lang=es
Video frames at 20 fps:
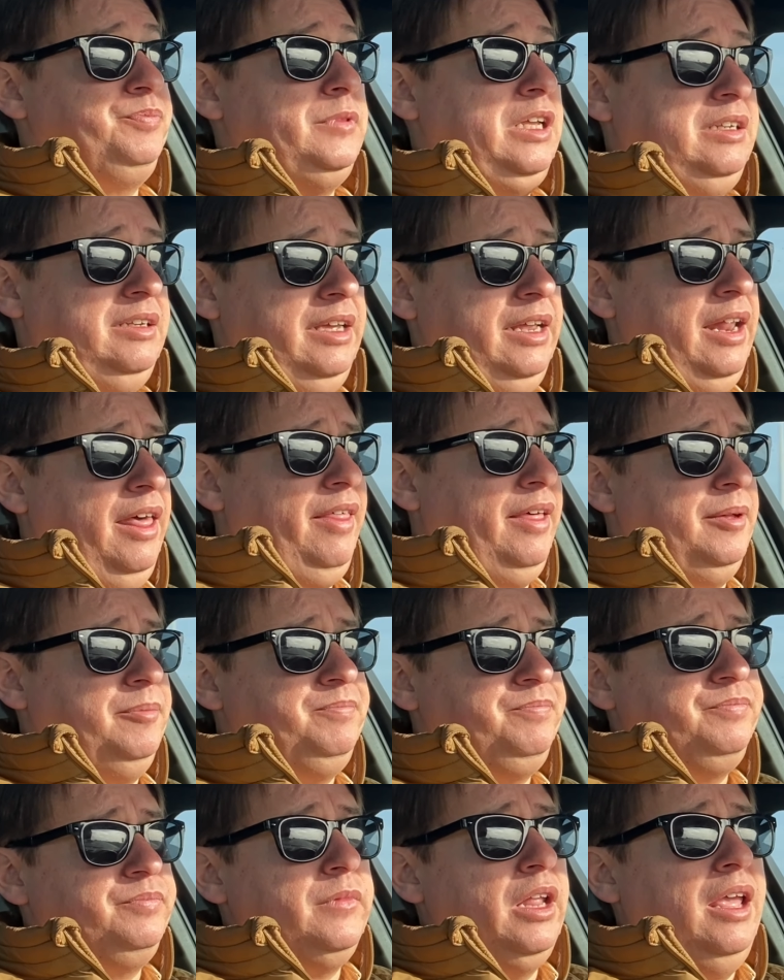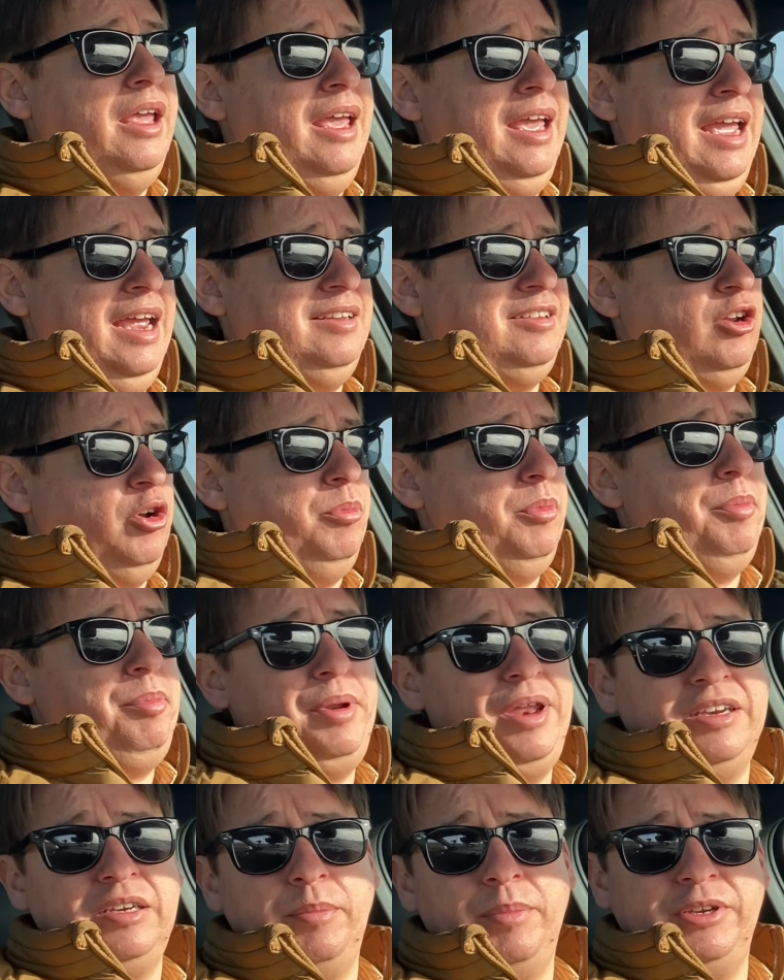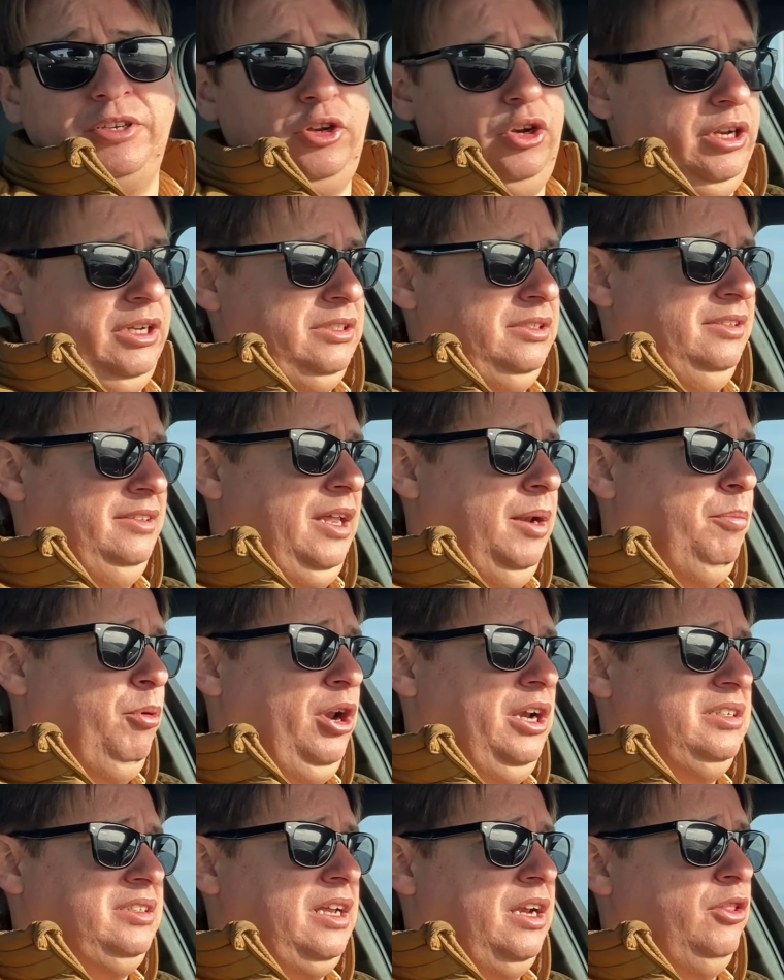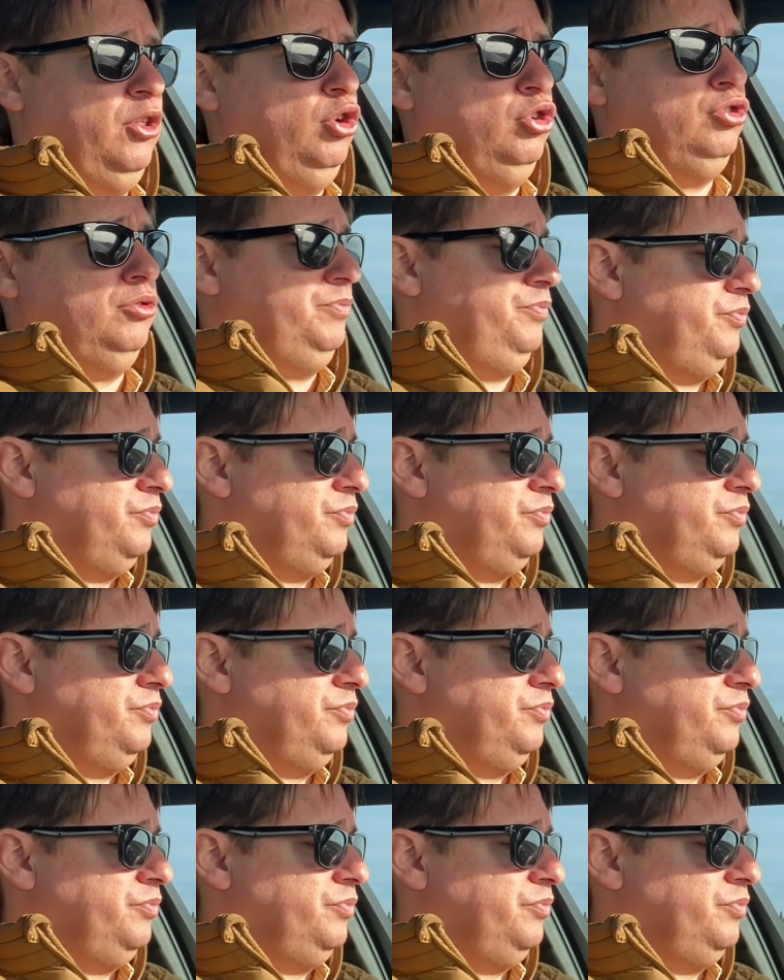Así que nada, estas son mis primeras impresiones del Polestar 2.